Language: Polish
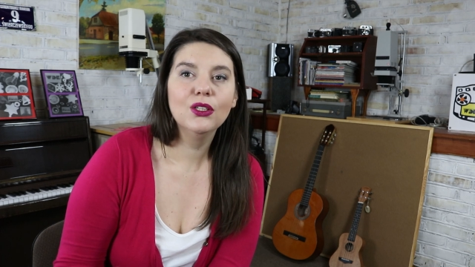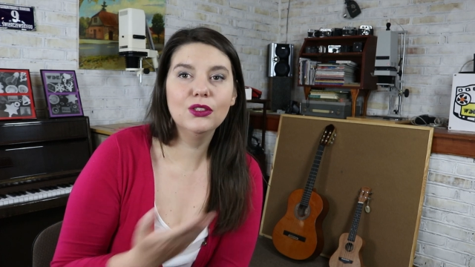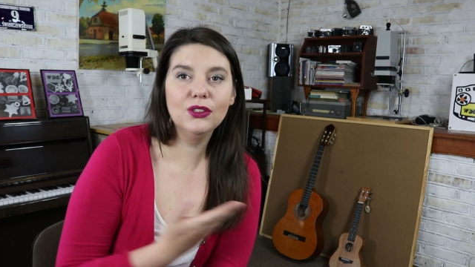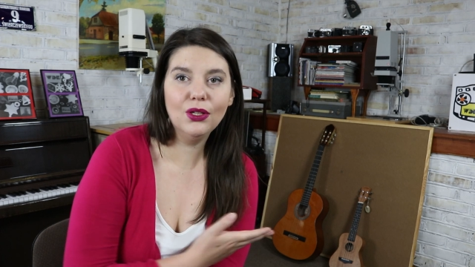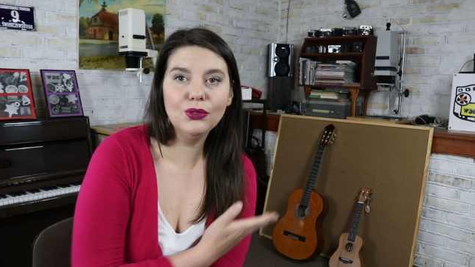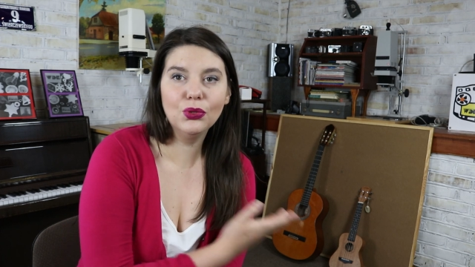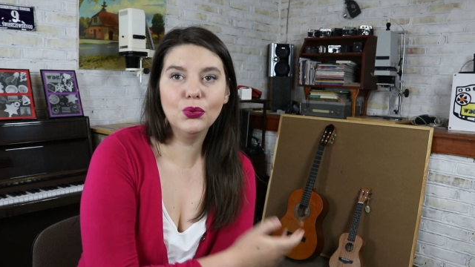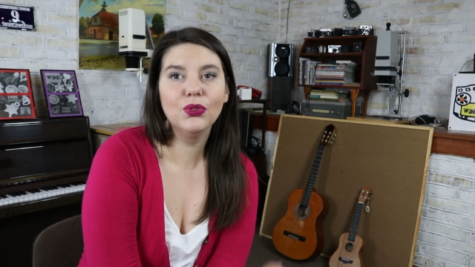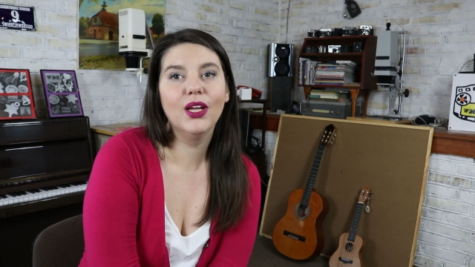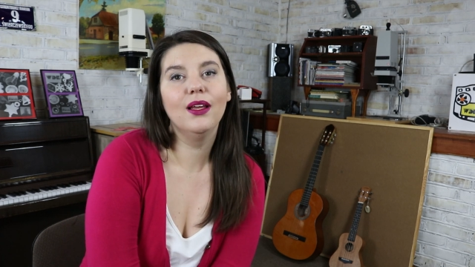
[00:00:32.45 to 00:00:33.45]
Stąd
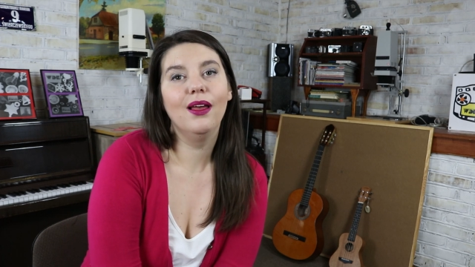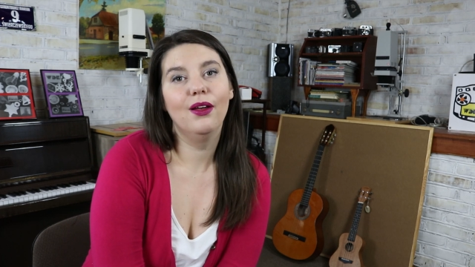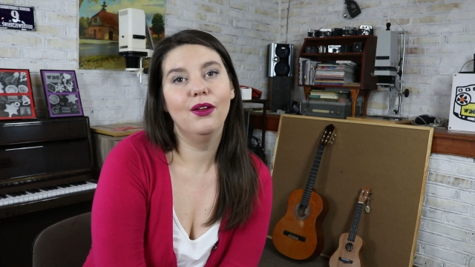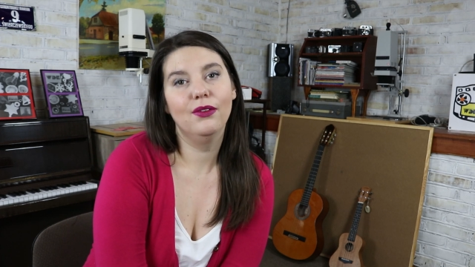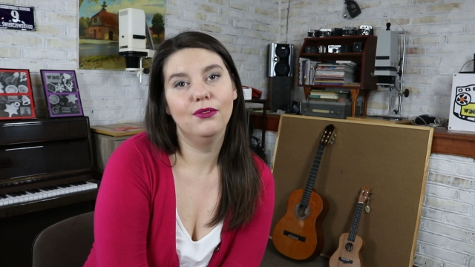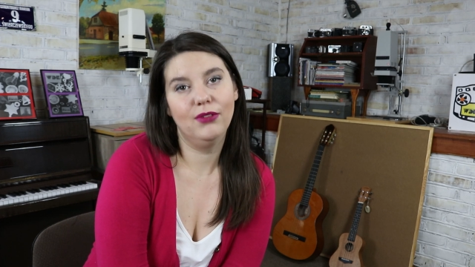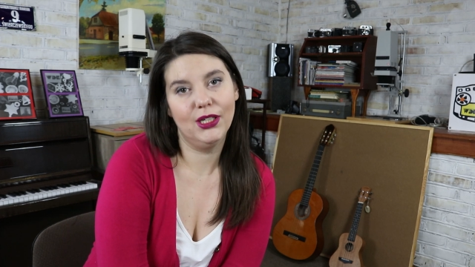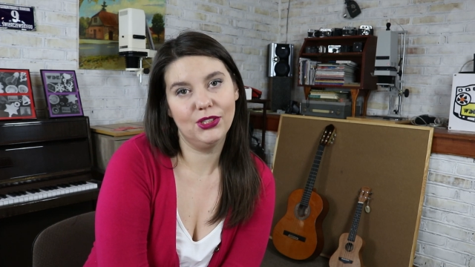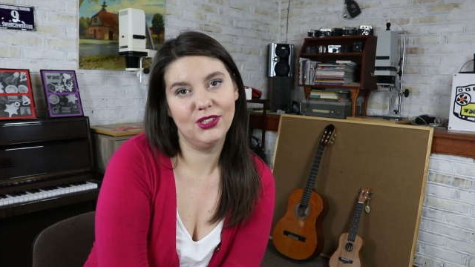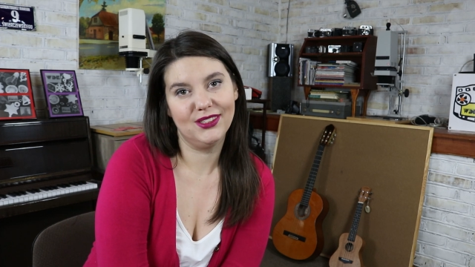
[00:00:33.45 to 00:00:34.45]
tutaj
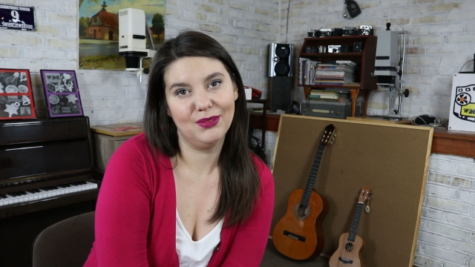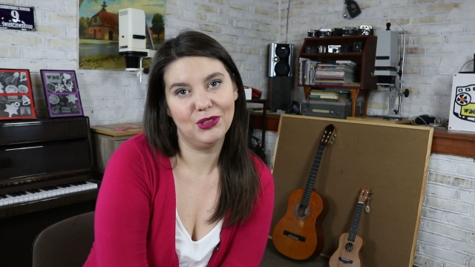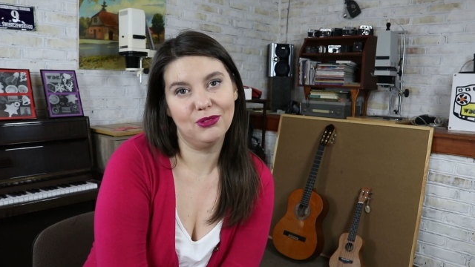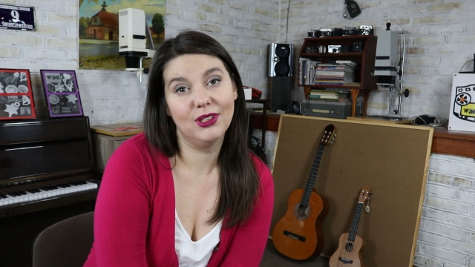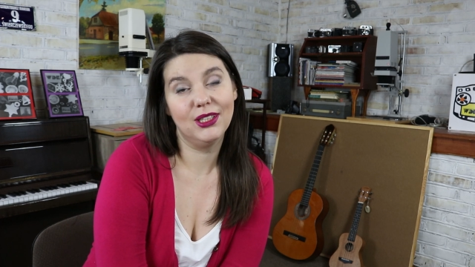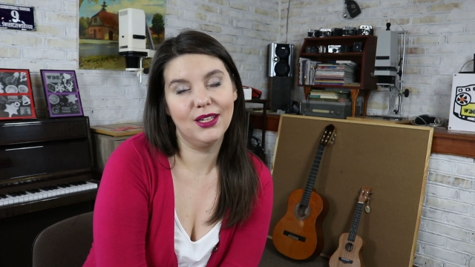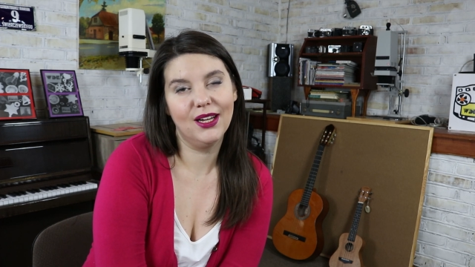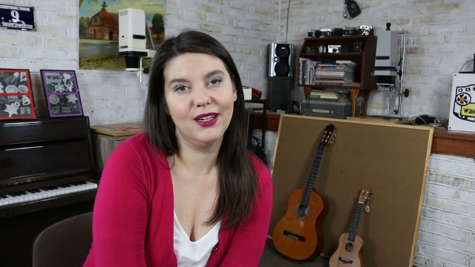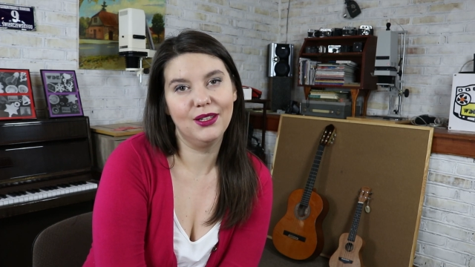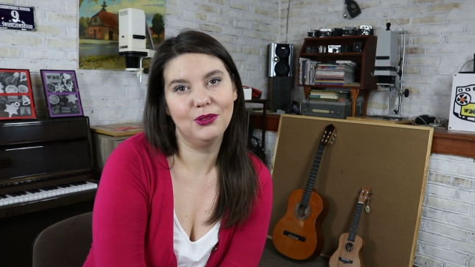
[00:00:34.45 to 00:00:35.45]
właśnie ze mną
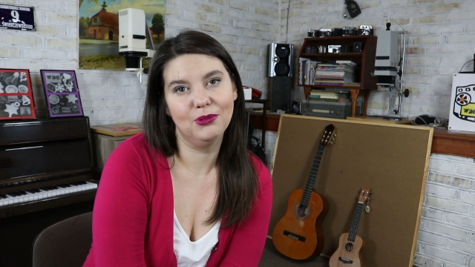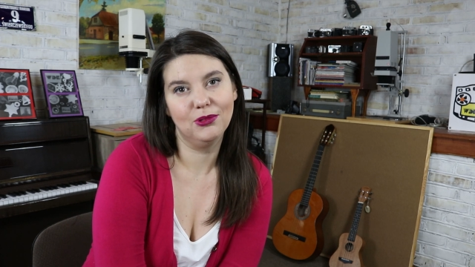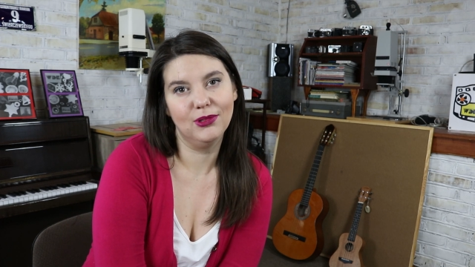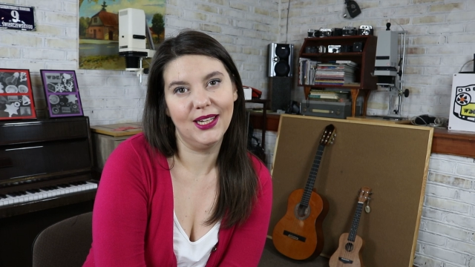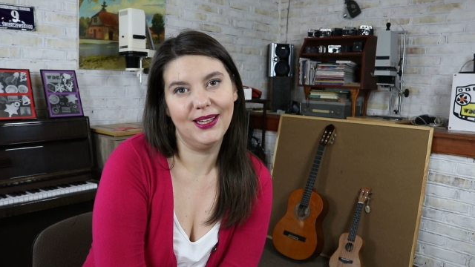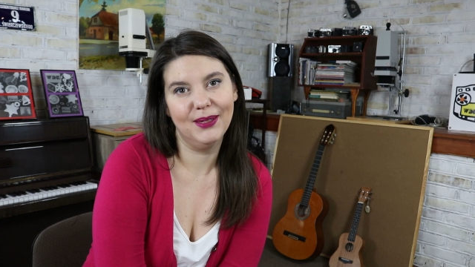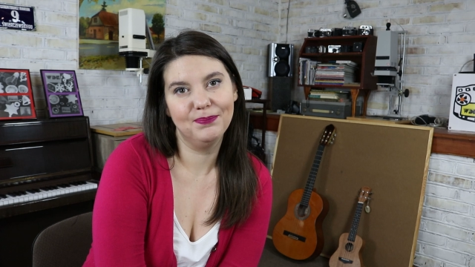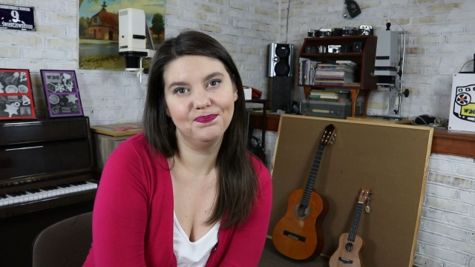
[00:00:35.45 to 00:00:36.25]
gitara i ukulele.